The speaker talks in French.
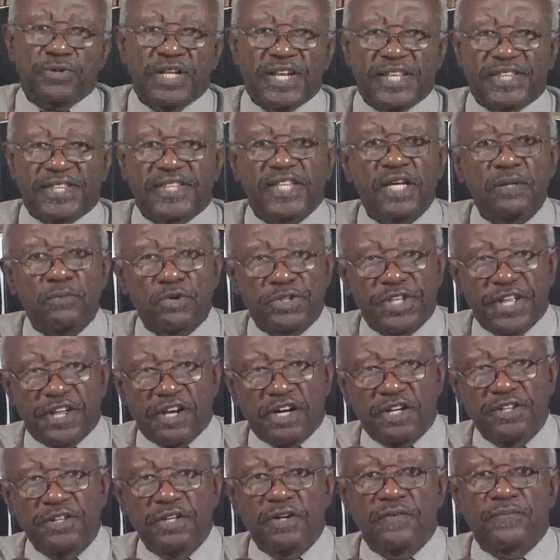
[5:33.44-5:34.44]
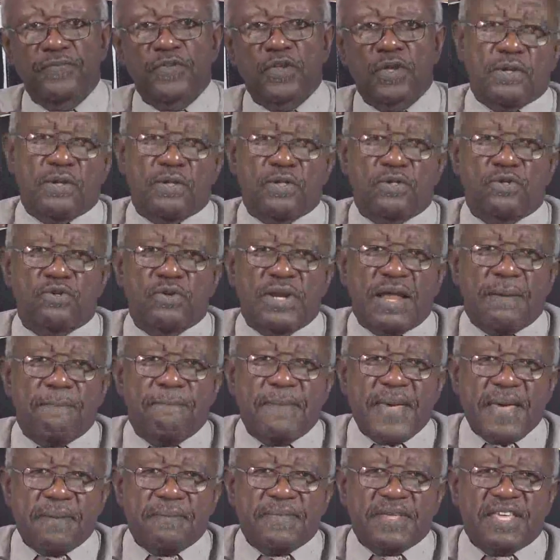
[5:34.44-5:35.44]
dans les temps modernes, ceux-là
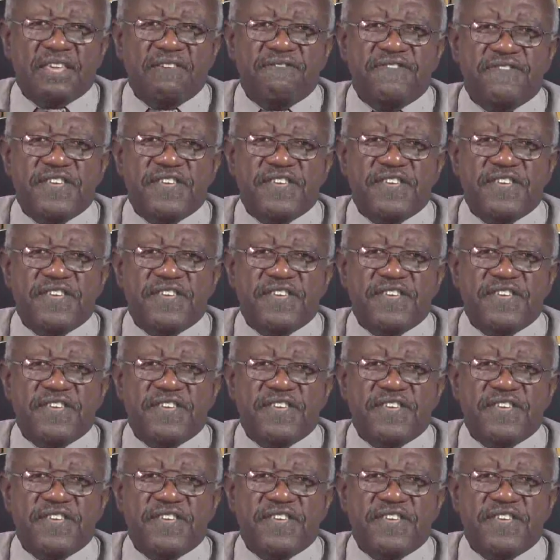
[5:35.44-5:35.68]
même qui